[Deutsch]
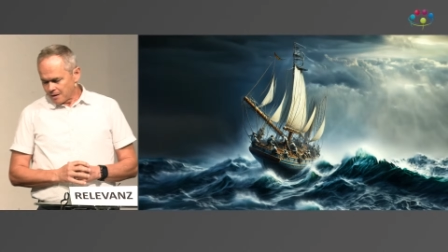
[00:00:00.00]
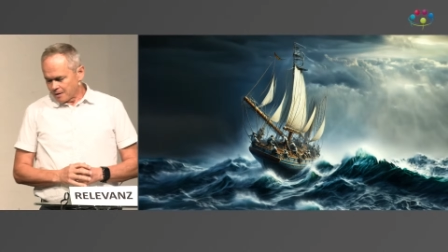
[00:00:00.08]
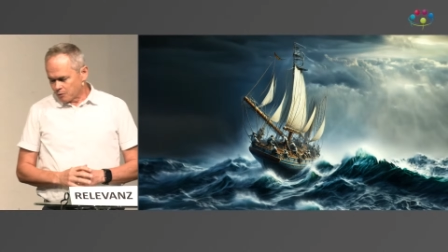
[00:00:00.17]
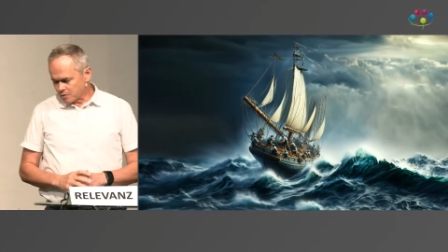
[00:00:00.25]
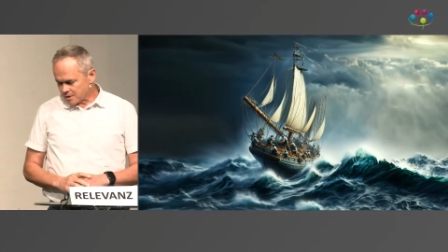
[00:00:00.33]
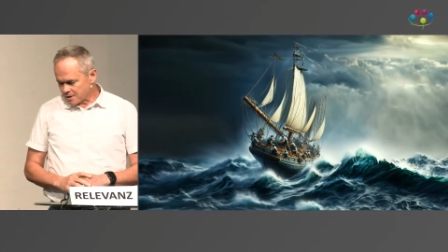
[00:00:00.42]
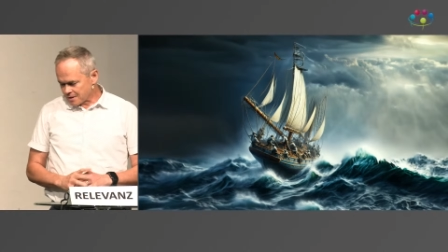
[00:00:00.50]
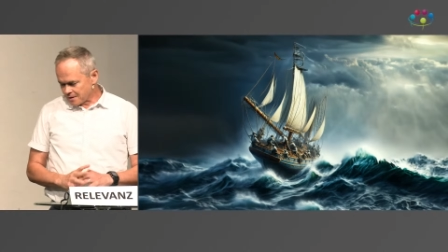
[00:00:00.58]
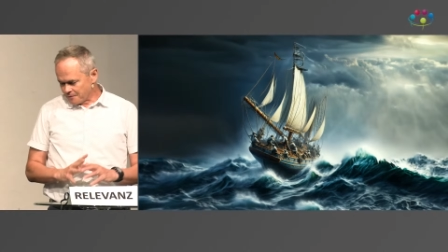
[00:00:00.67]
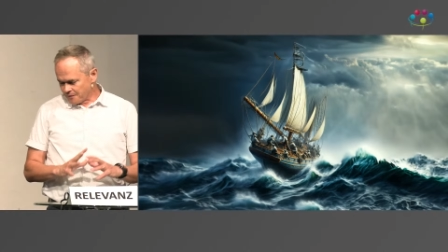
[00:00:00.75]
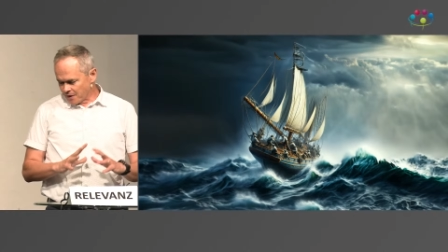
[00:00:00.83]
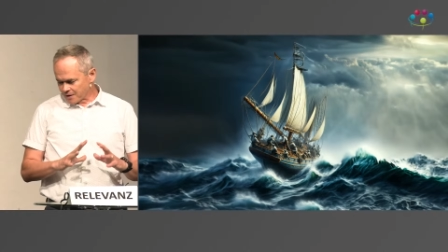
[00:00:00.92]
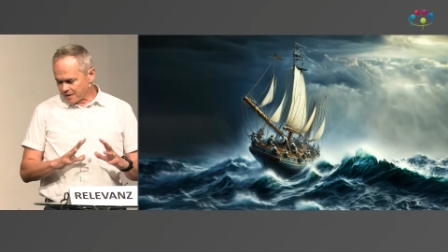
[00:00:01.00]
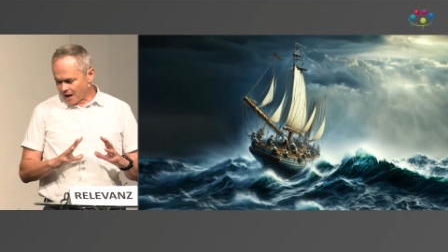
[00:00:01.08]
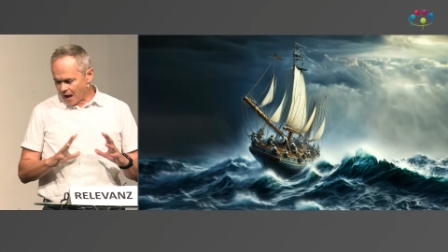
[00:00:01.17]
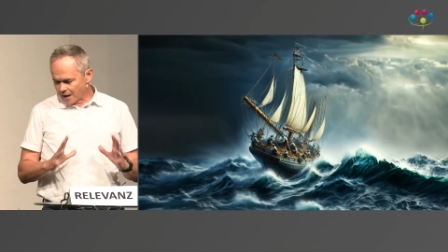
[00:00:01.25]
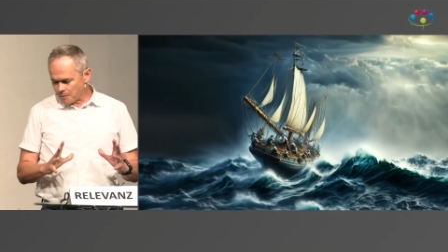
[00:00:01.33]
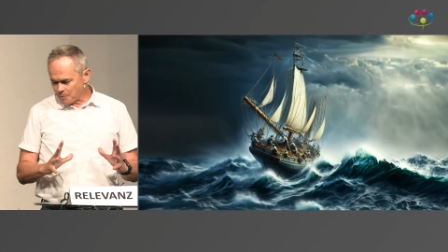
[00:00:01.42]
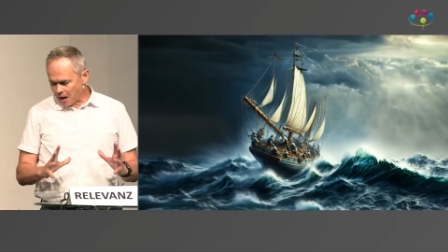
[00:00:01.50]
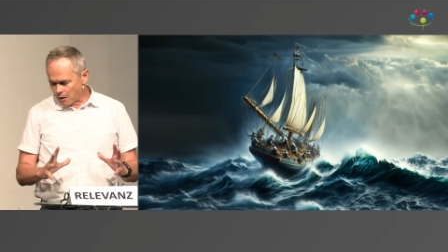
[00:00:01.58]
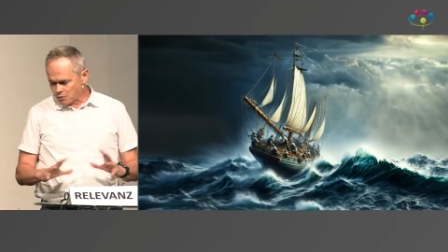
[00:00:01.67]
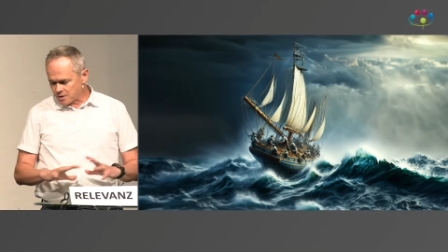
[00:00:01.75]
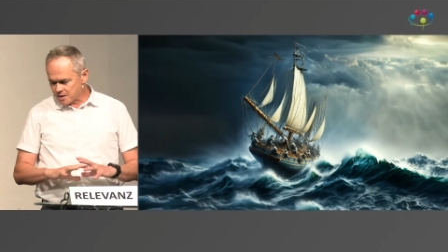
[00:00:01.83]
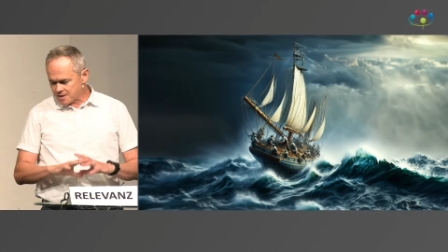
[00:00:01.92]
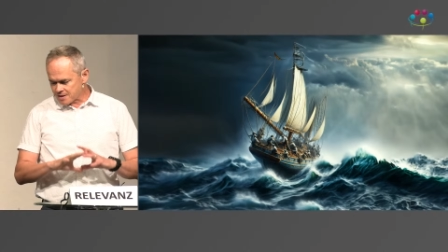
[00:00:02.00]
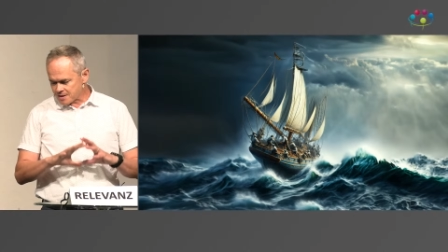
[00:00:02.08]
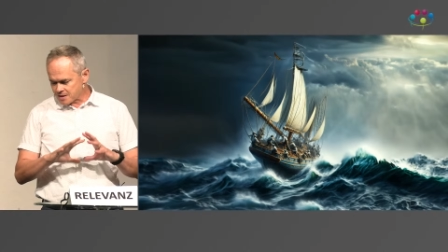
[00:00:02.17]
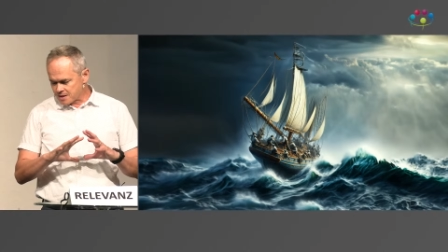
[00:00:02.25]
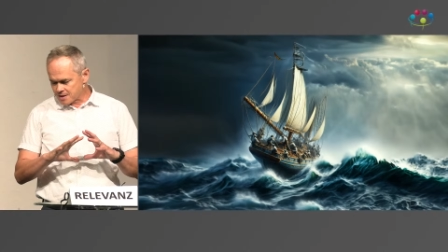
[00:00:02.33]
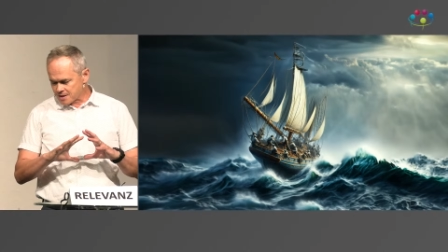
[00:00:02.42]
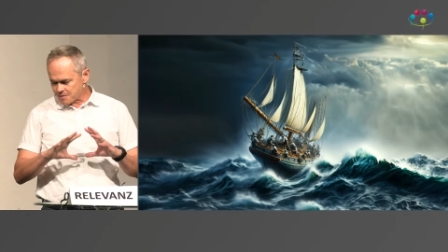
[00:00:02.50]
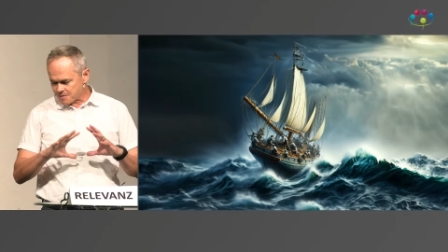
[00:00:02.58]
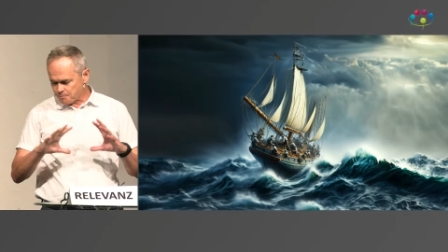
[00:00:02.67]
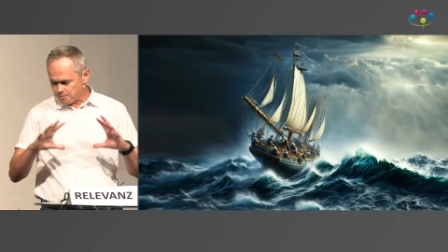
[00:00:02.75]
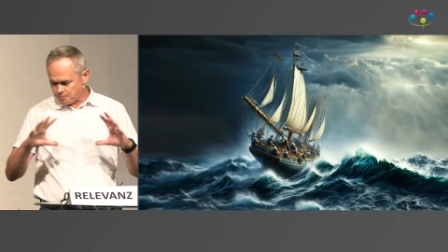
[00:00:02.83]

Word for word: und werden alle gebraucht und dieses, dieses